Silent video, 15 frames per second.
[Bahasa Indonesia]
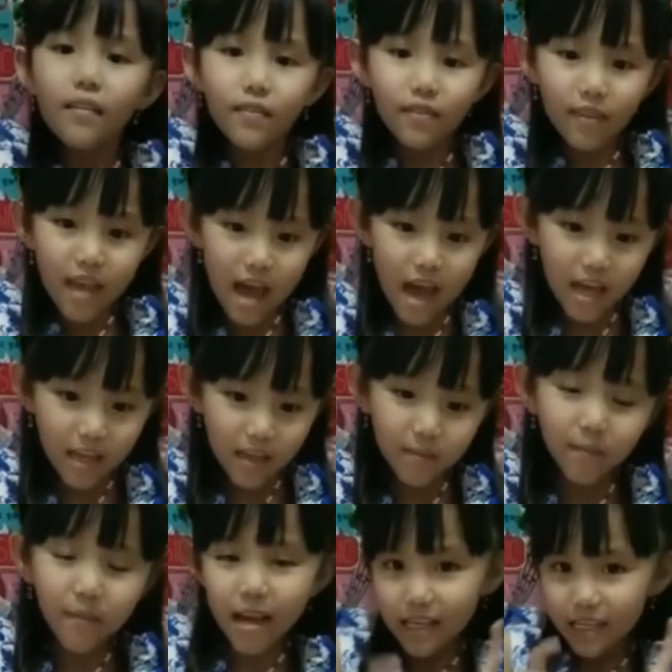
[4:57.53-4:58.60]
dan
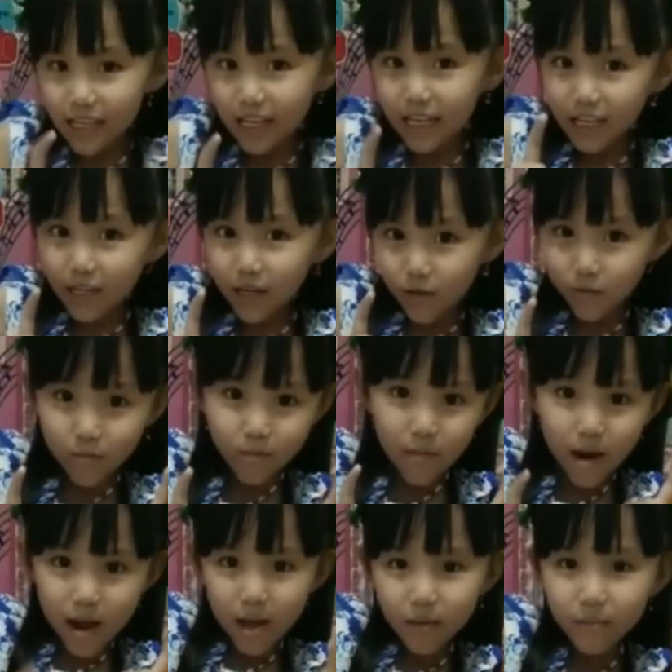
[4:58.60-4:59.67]
belajar di
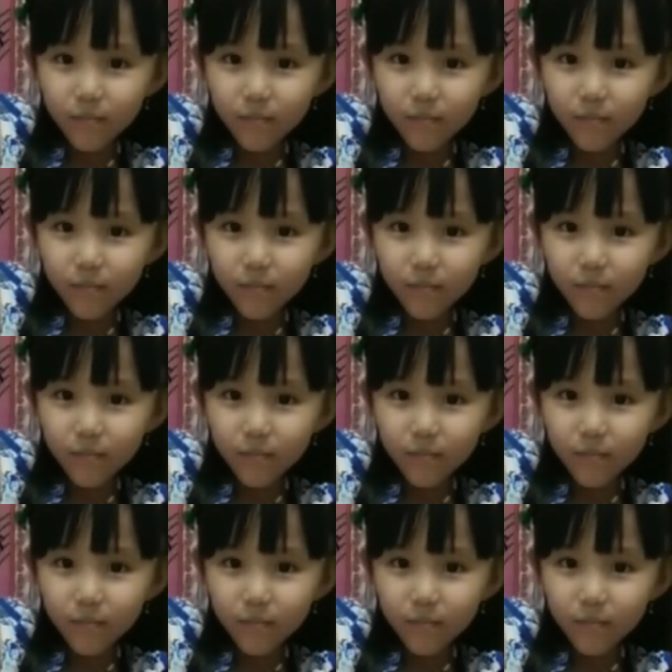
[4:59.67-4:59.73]
rumah